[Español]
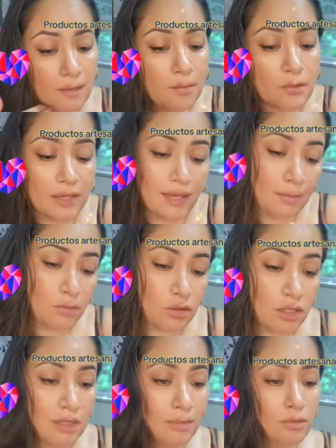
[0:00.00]
Por ejemplo,
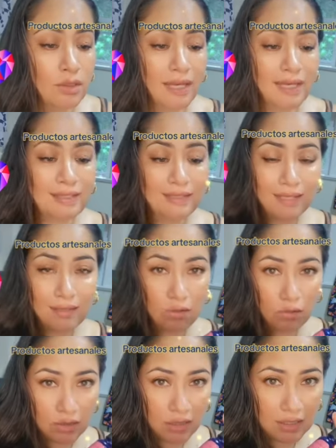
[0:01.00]
tenemos estas
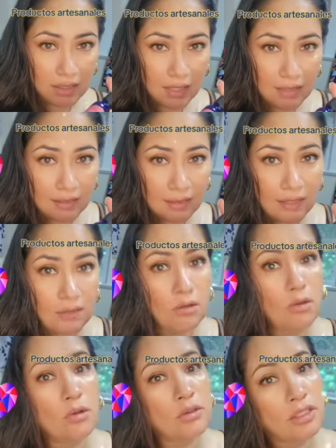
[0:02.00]
gotitas que
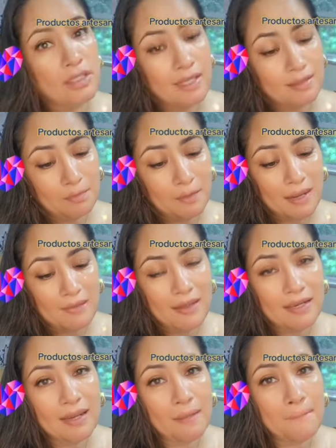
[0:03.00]
son gotitas para
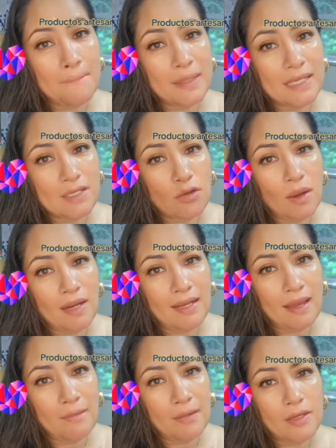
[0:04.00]
darle brillo al
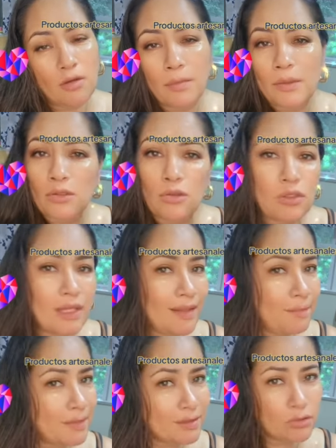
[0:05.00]
cabello, pero no
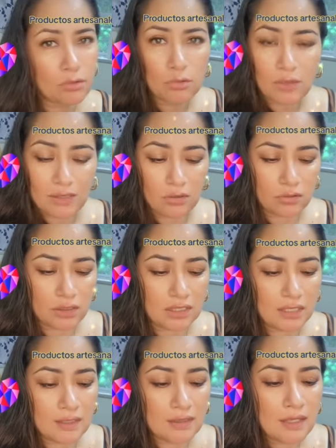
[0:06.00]
nada más son unas
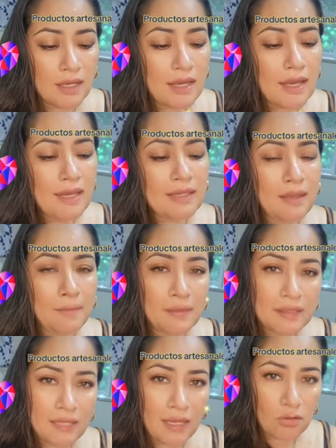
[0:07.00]
gotitas,
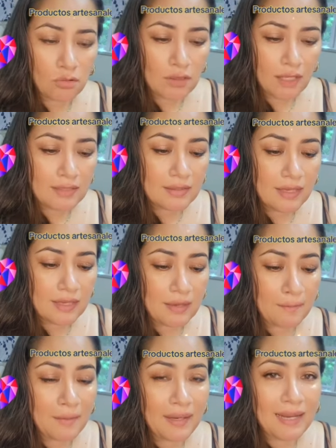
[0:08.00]
también te ayudan
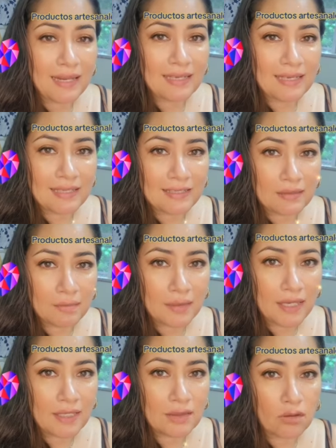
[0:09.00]
eh, para el
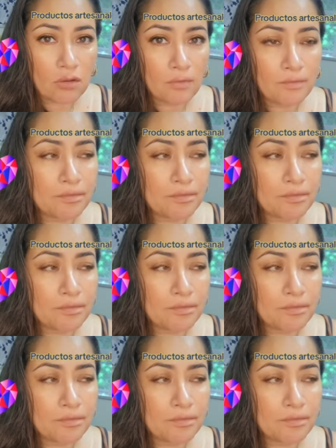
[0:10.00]
crecimiento.